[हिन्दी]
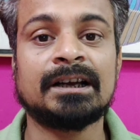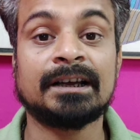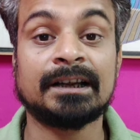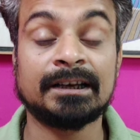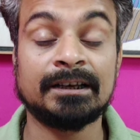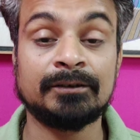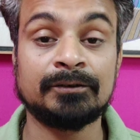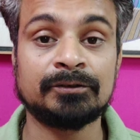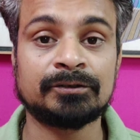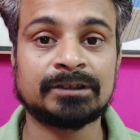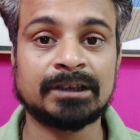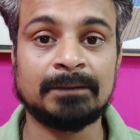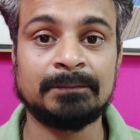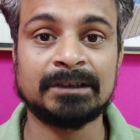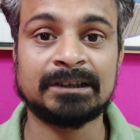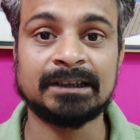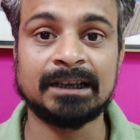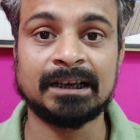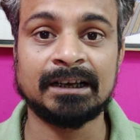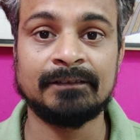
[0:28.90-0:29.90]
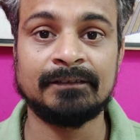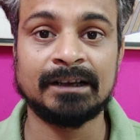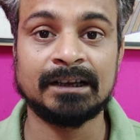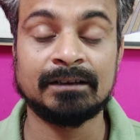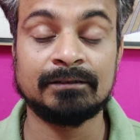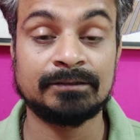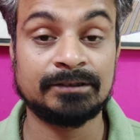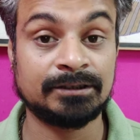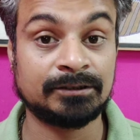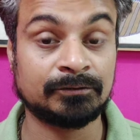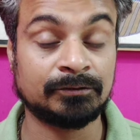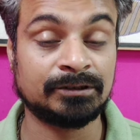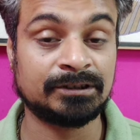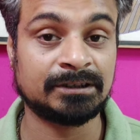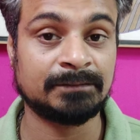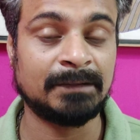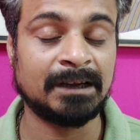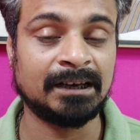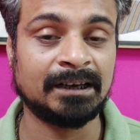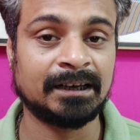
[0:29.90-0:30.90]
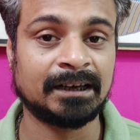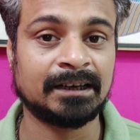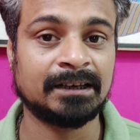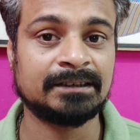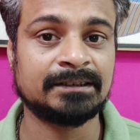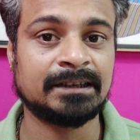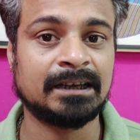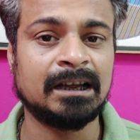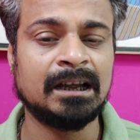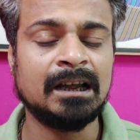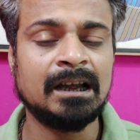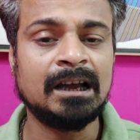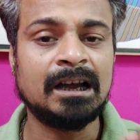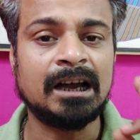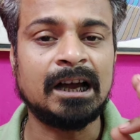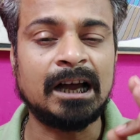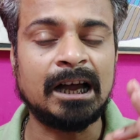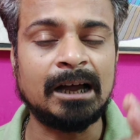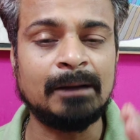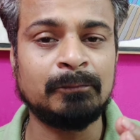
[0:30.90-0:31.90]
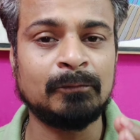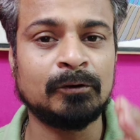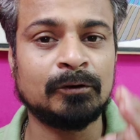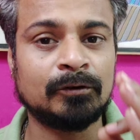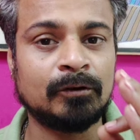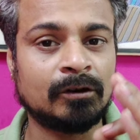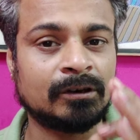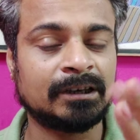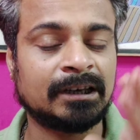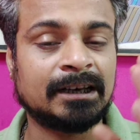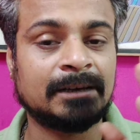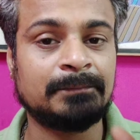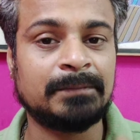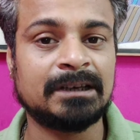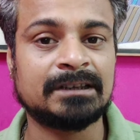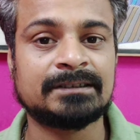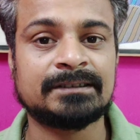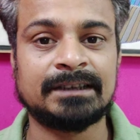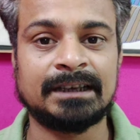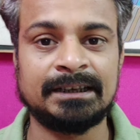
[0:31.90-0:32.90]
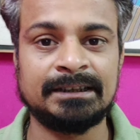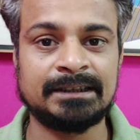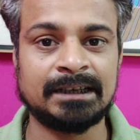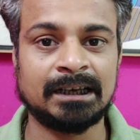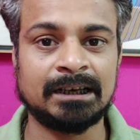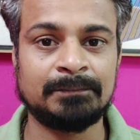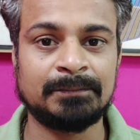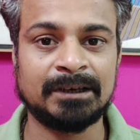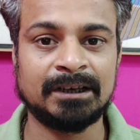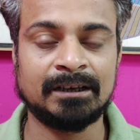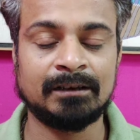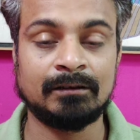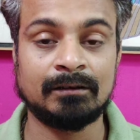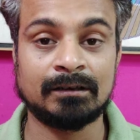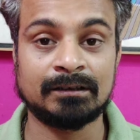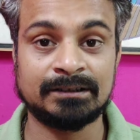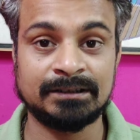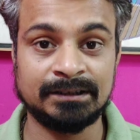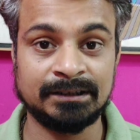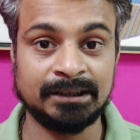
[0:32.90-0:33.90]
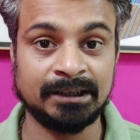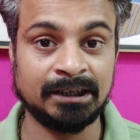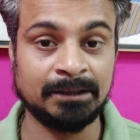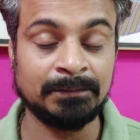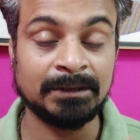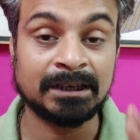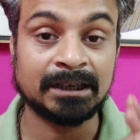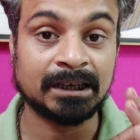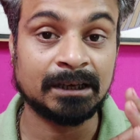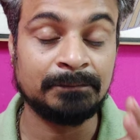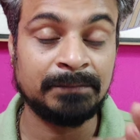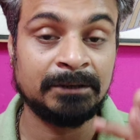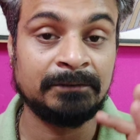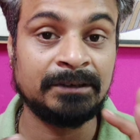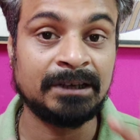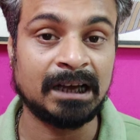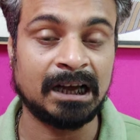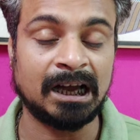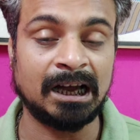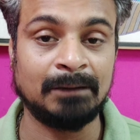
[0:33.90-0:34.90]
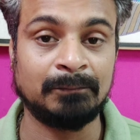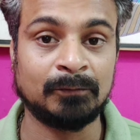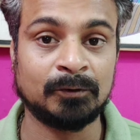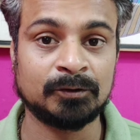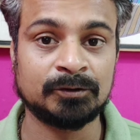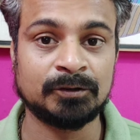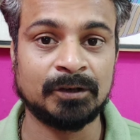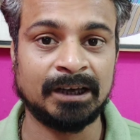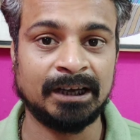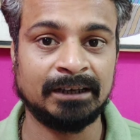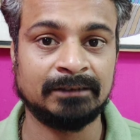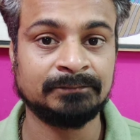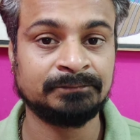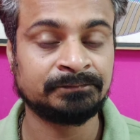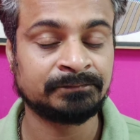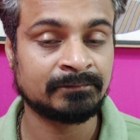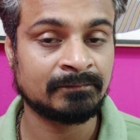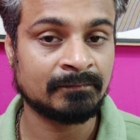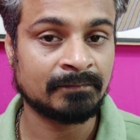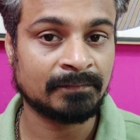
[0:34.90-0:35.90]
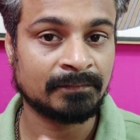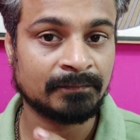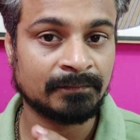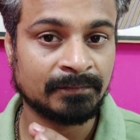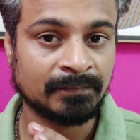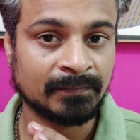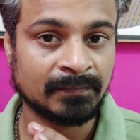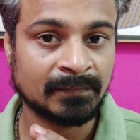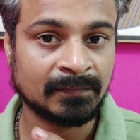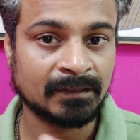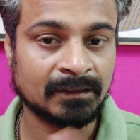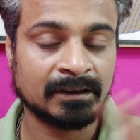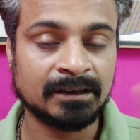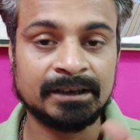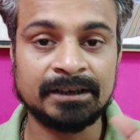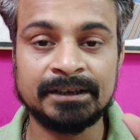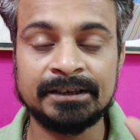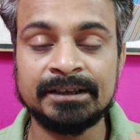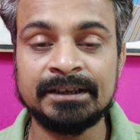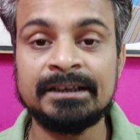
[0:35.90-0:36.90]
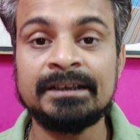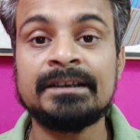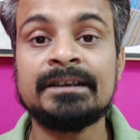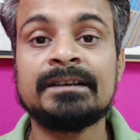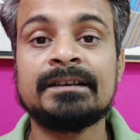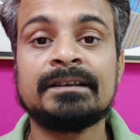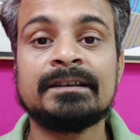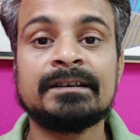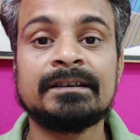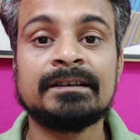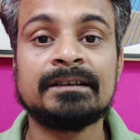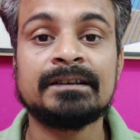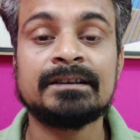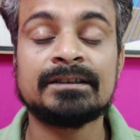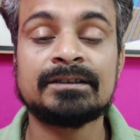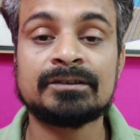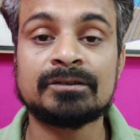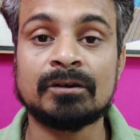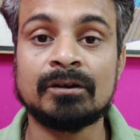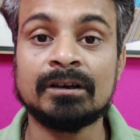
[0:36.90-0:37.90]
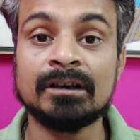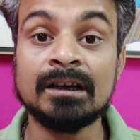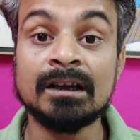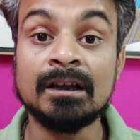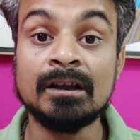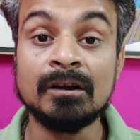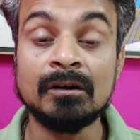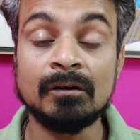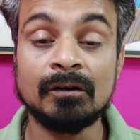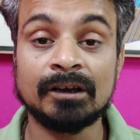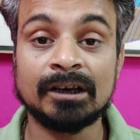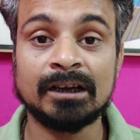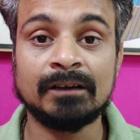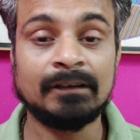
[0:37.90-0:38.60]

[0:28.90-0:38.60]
घरेलू नुस्खा बतलाने वाला हूँ जिसको इस्तेमाल करने से आपको डॉक्टर के पास नहीं जाना पड़ेगा और ज़िंदगी में कभी भी आपको जो है किडनी स्टोन होने